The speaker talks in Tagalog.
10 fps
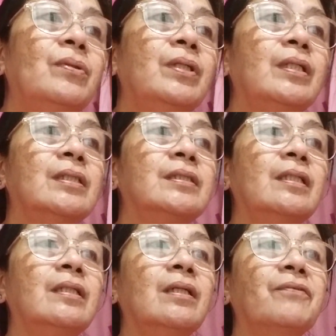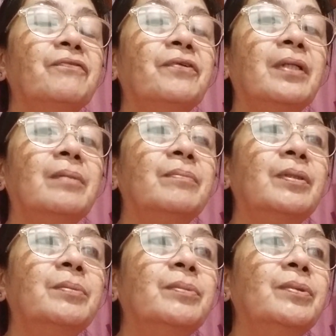hingi sila ng phone
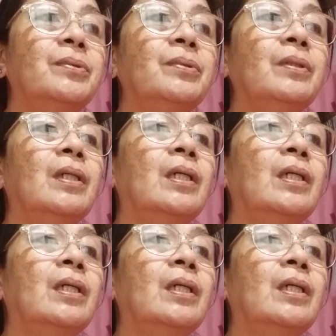number mo.